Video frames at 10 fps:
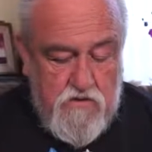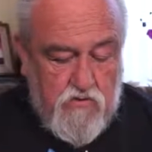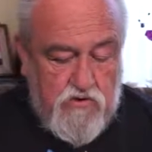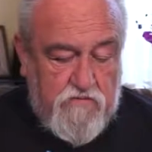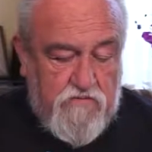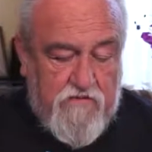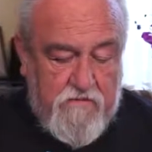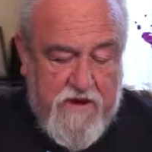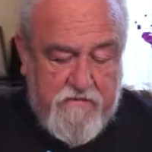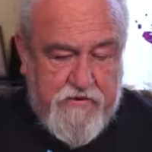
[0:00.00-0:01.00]
Tu są dwie
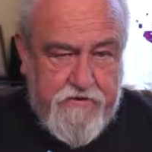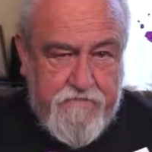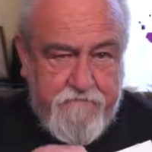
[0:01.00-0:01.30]
mapy.